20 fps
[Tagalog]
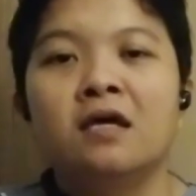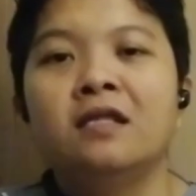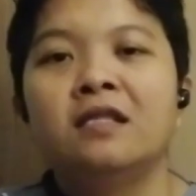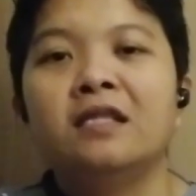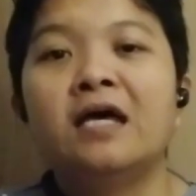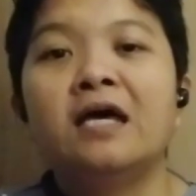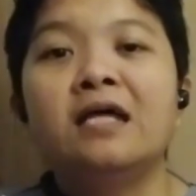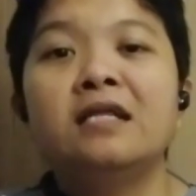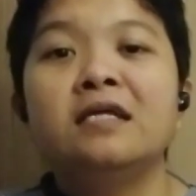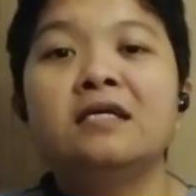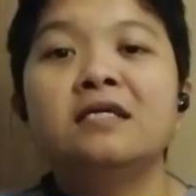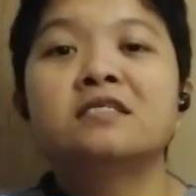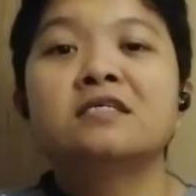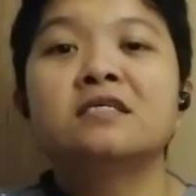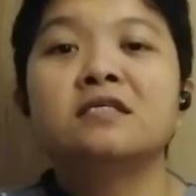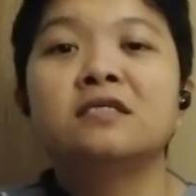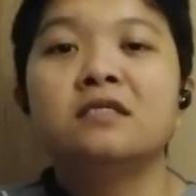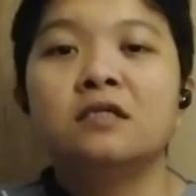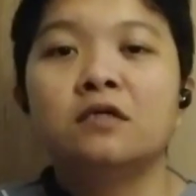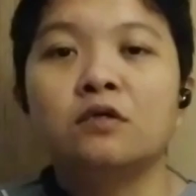Dahil isa
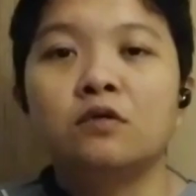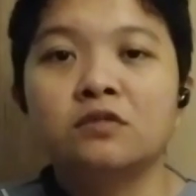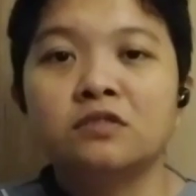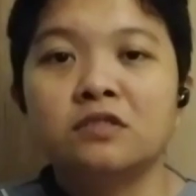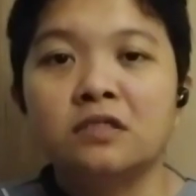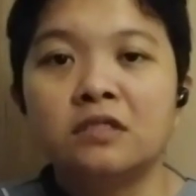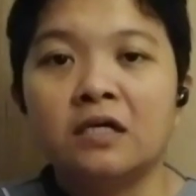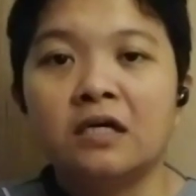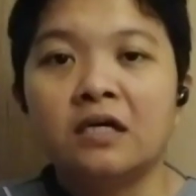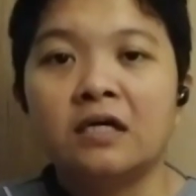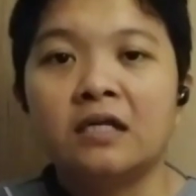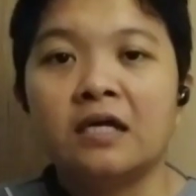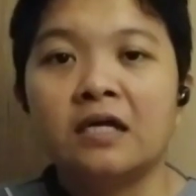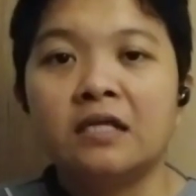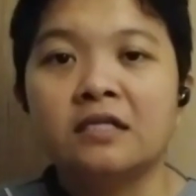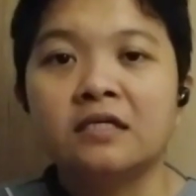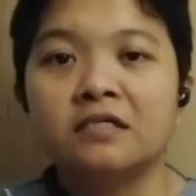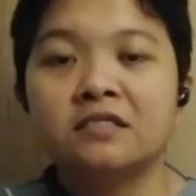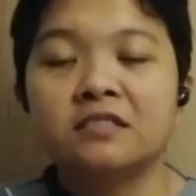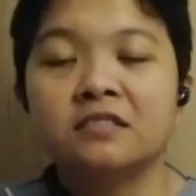din ako sa
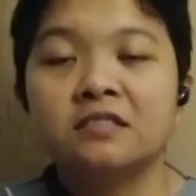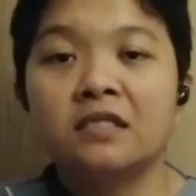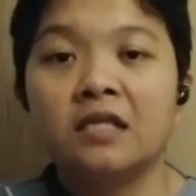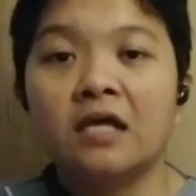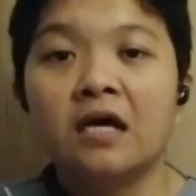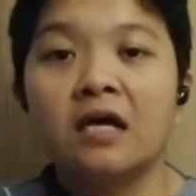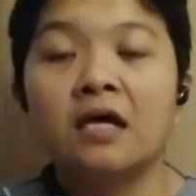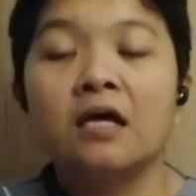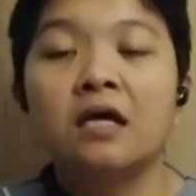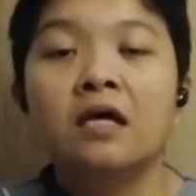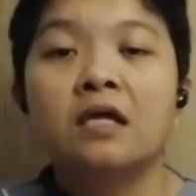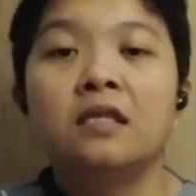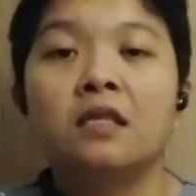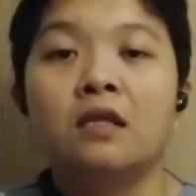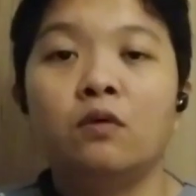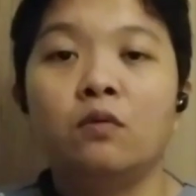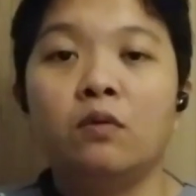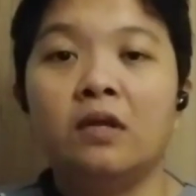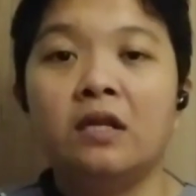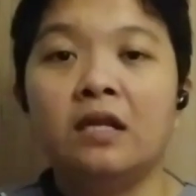nakaranas na
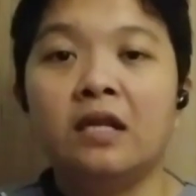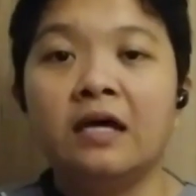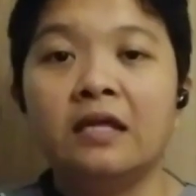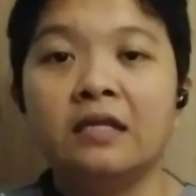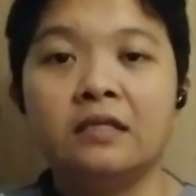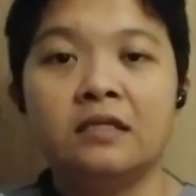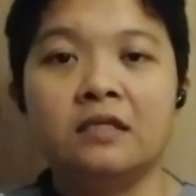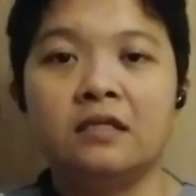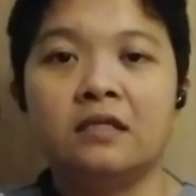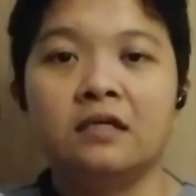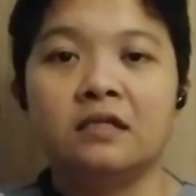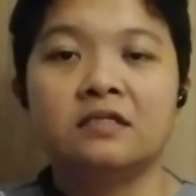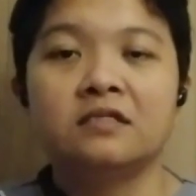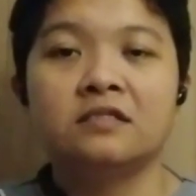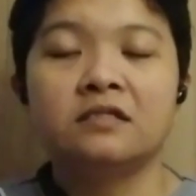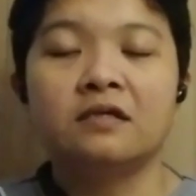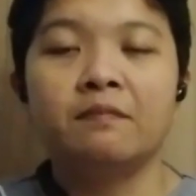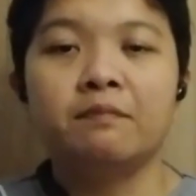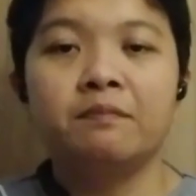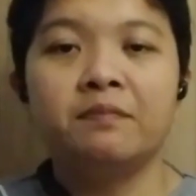nawalan ng
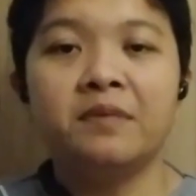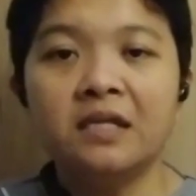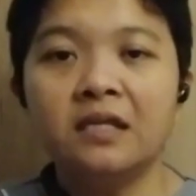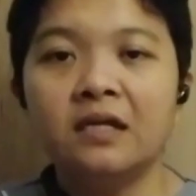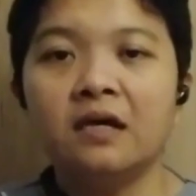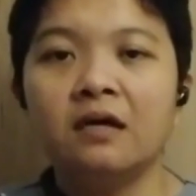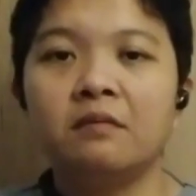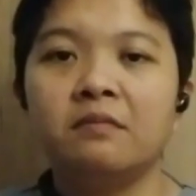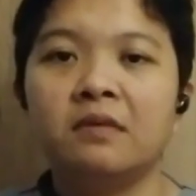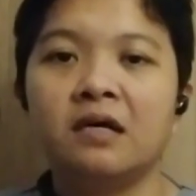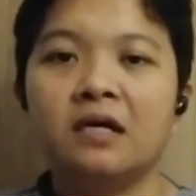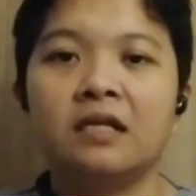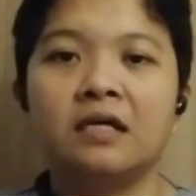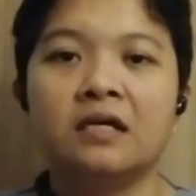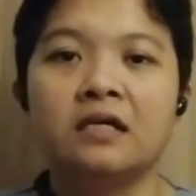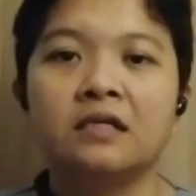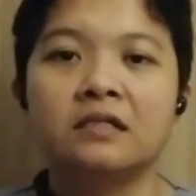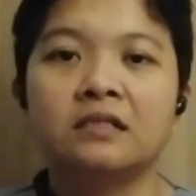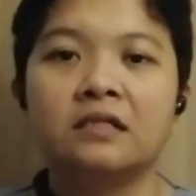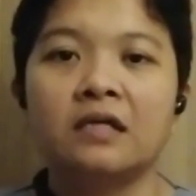isang
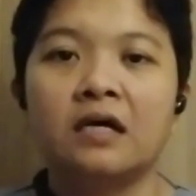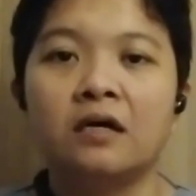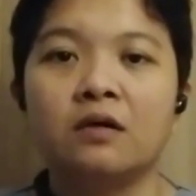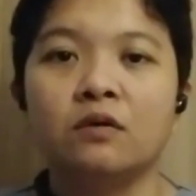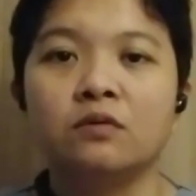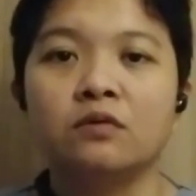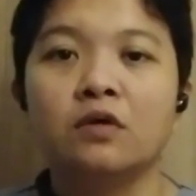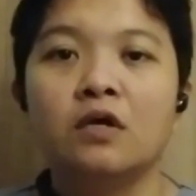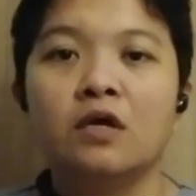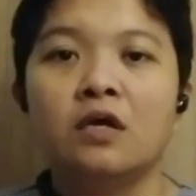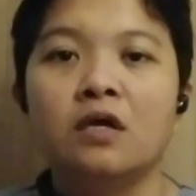pinakamahalagang tao